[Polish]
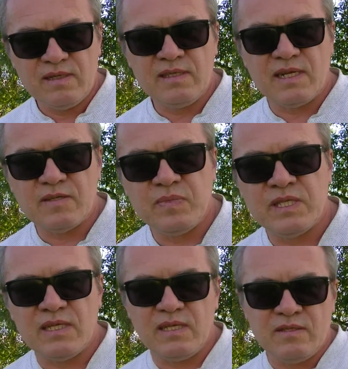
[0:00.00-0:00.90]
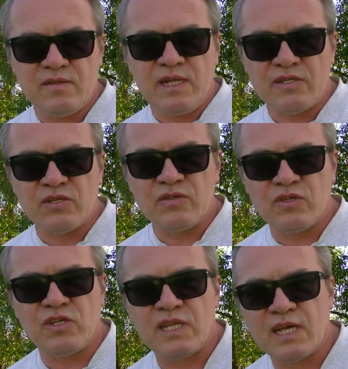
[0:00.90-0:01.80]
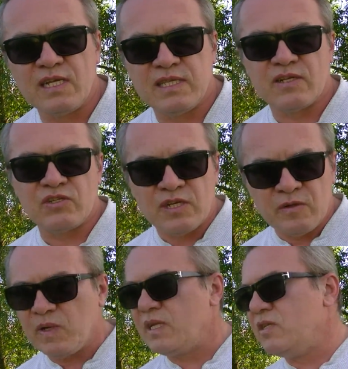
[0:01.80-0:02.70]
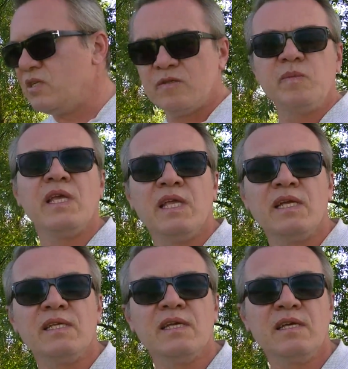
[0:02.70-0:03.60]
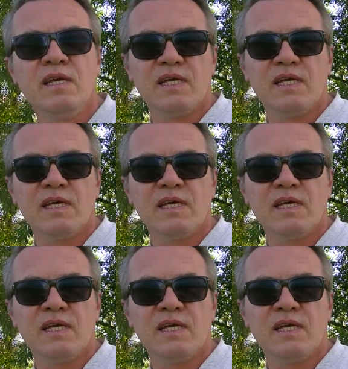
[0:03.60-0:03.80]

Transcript: I teraz pytanie, no dlaczego to się nagle tak czary mary się zmienia, nie?